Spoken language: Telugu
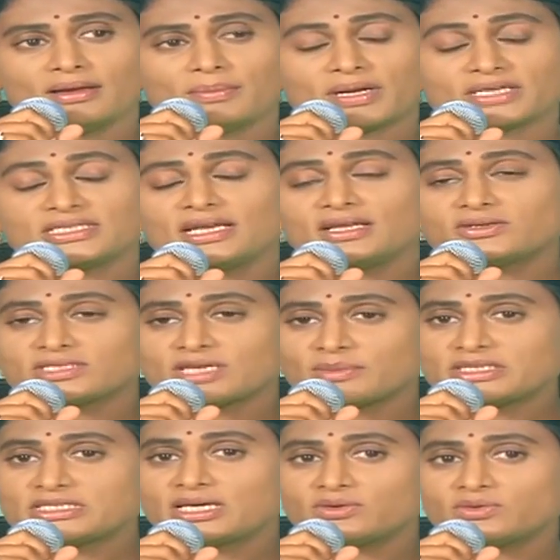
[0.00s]
ప్రజలకు
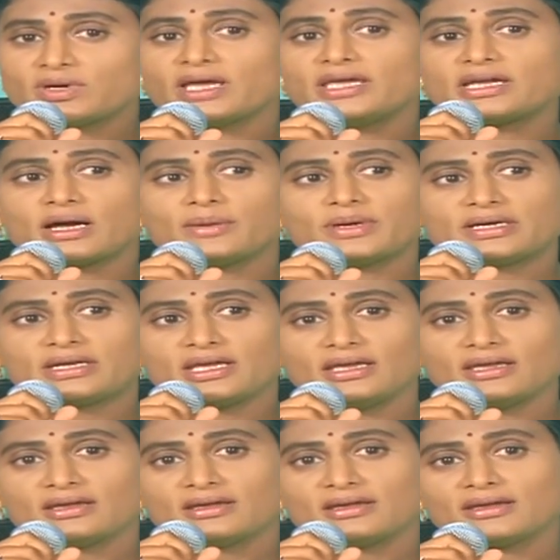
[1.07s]
సమస్యలు ఉన్నాయి కాబట్టే
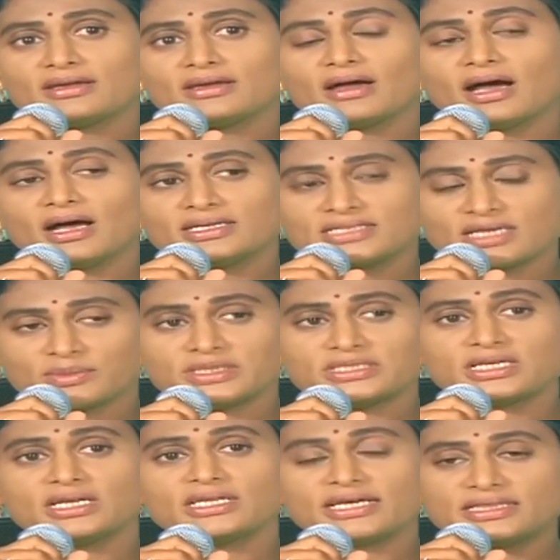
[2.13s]
ఆ
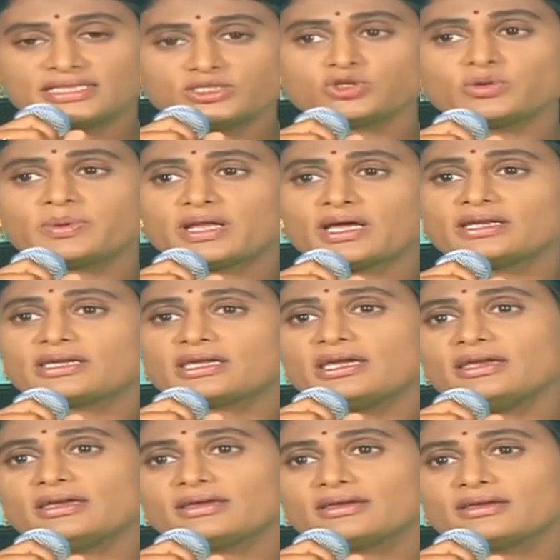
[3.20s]
సమస్యలు ఎత్తి చూపటానికే
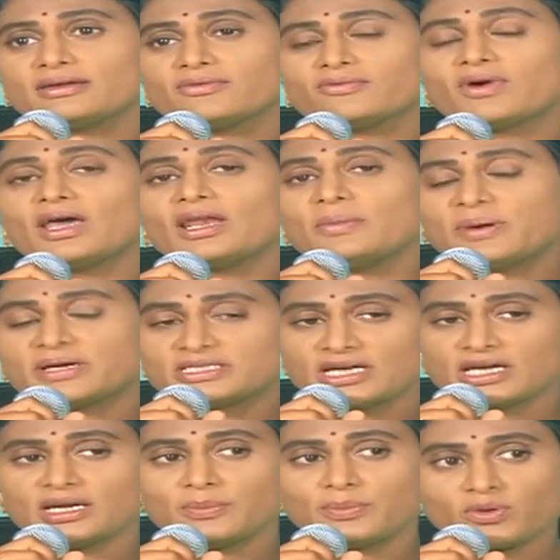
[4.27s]
వాళ్ళ
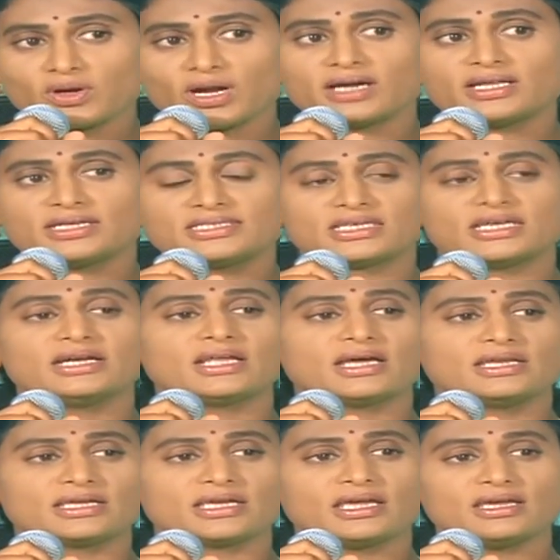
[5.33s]
పక్షాన పోరాటం
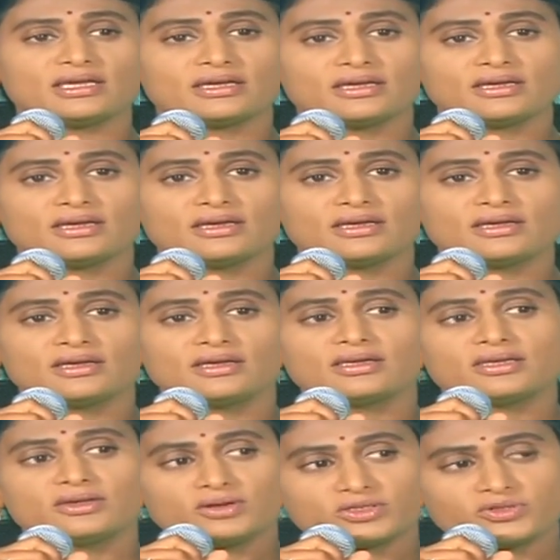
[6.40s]
చేయటానికే
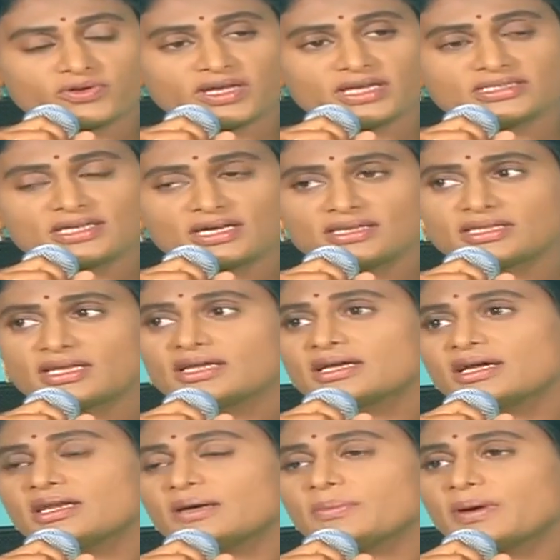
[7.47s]
ఈరోజు వైఎస్ఆర్
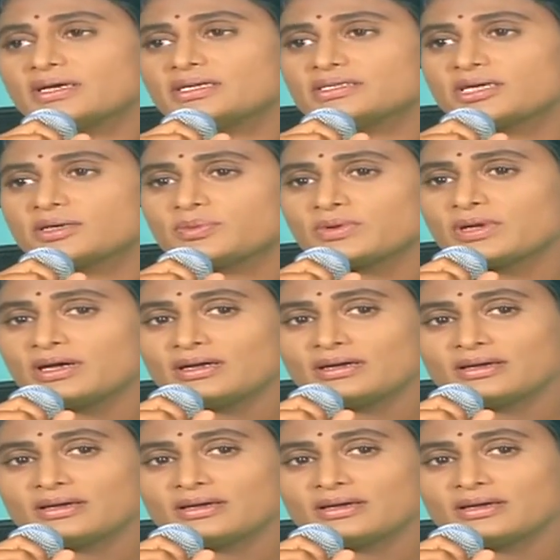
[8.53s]
తెలంగాణ పార్టీ తరఫున